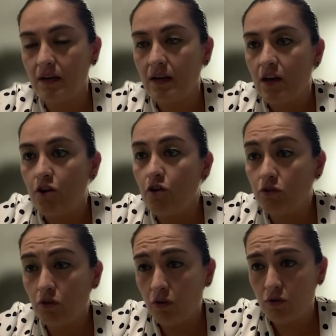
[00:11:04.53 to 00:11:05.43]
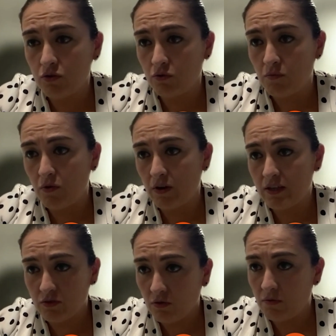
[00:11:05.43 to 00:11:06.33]
No todos los tumores
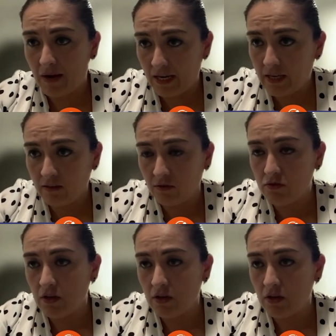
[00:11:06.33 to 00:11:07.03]
son malignos